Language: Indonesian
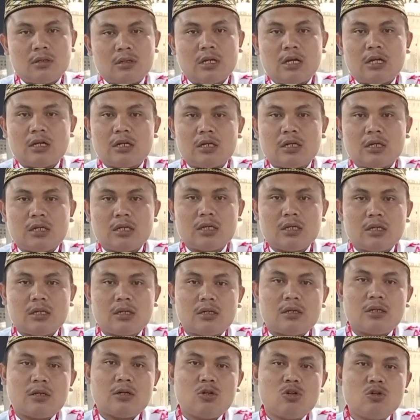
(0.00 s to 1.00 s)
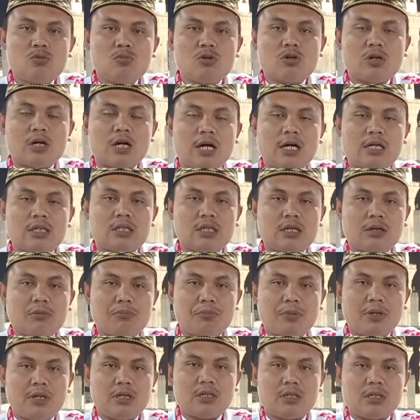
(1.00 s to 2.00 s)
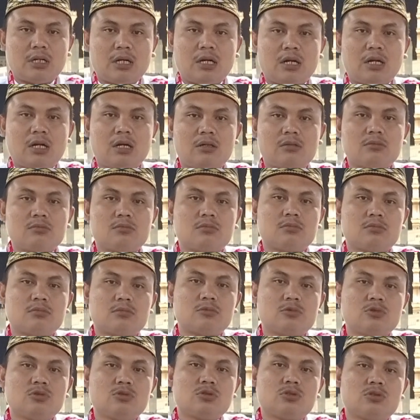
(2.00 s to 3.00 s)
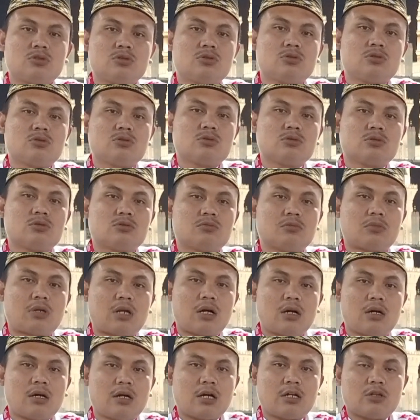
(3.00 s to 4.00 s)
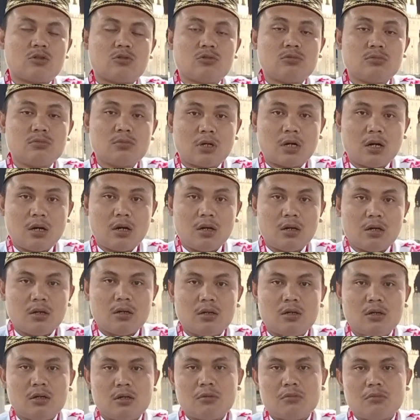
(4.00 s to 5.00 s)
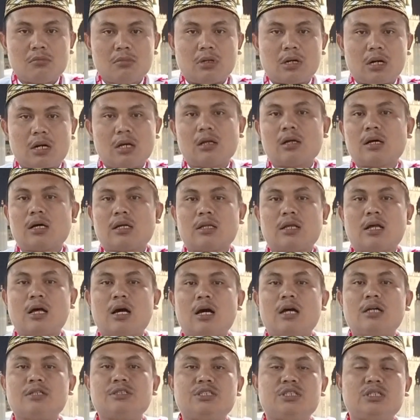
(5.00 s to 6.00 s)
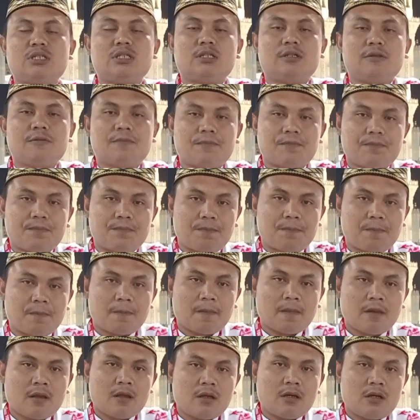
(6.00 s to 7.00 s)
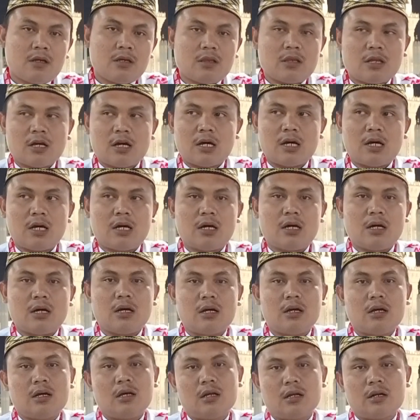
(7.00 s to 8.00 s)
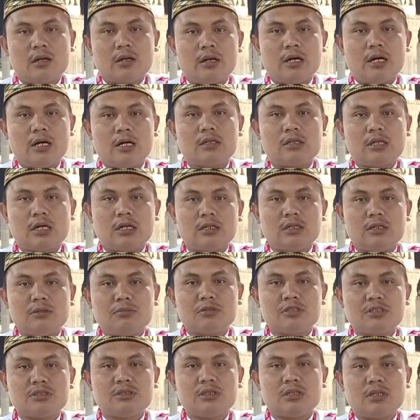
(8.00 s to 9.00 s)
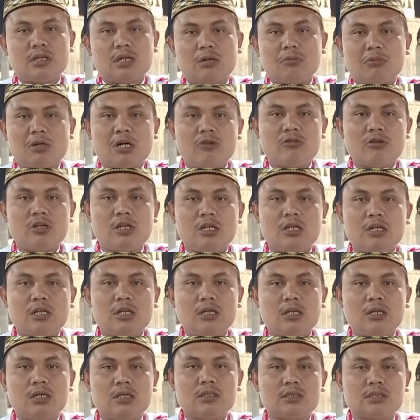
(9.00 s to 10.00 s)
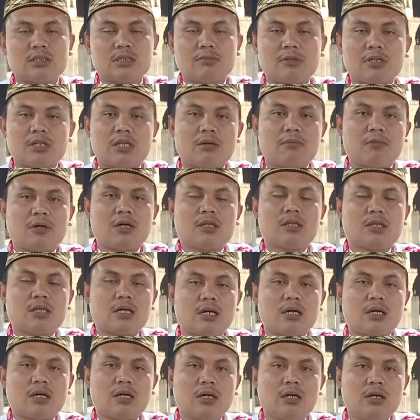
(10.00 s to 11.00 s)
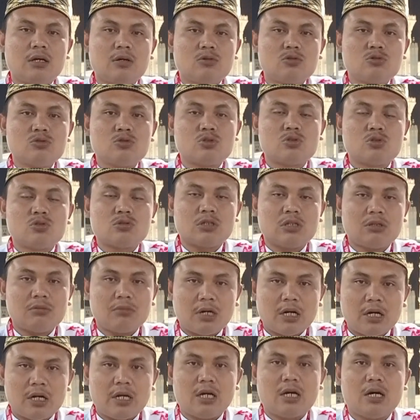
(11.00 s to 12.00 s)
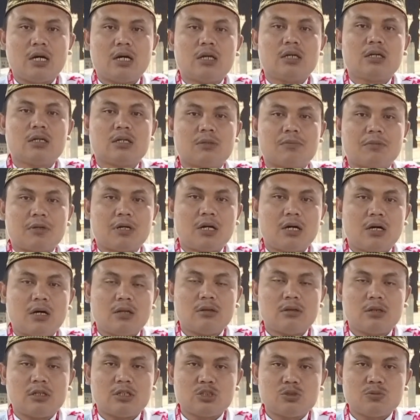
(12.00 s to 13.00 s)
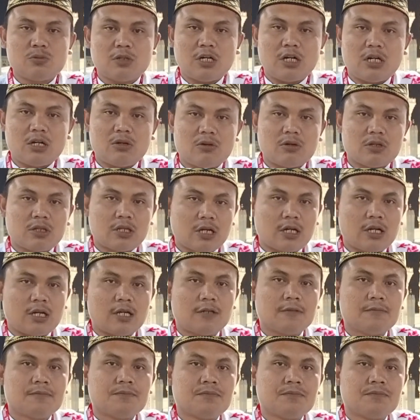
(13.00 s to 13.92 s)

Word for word: dari lubuk hati yang paling dalam untuk berangkat umrah, berangkat haji. Kita datang di Masjid Nabawi ini semata-mata untuk ibadah kepada Allah Subhanahu wa taala.